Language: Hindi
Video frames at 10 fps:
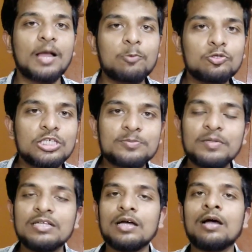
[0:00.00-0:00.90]
आपको दस
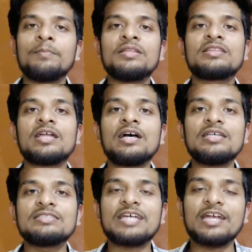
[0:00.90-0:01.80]
मिंत्रा
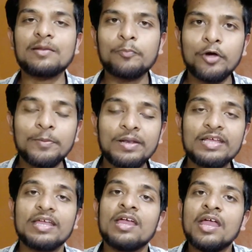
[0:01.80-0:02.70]
इंसाइडर पॉइंट
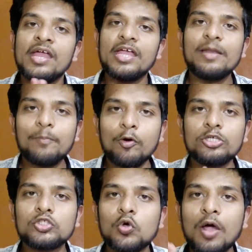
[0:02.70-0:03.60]
मिलेंगे इन
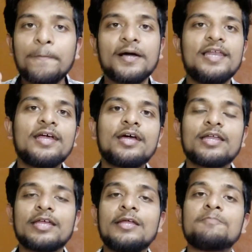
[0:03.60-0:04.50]
पॉइंट्स को आप कलेक्ट
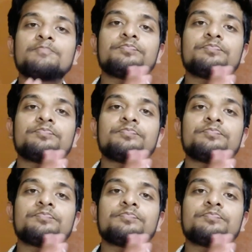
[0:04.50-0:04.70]
करके